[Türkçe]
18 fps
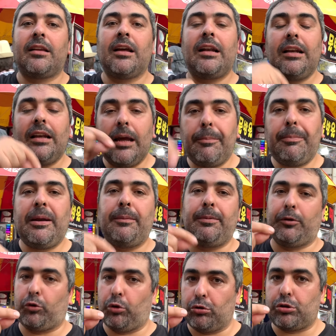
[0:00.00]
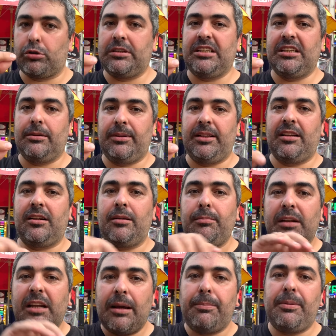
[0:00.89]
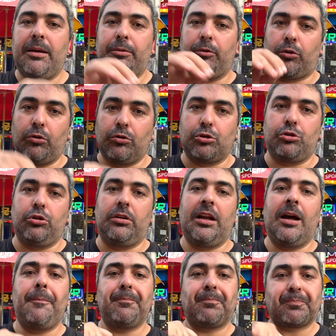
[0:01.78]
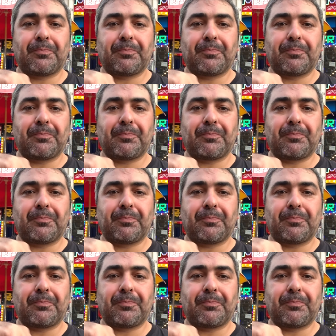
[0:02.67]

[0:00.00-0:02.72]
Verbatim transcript: da leblebi tozu diyebilirim. Leblebi tozuyla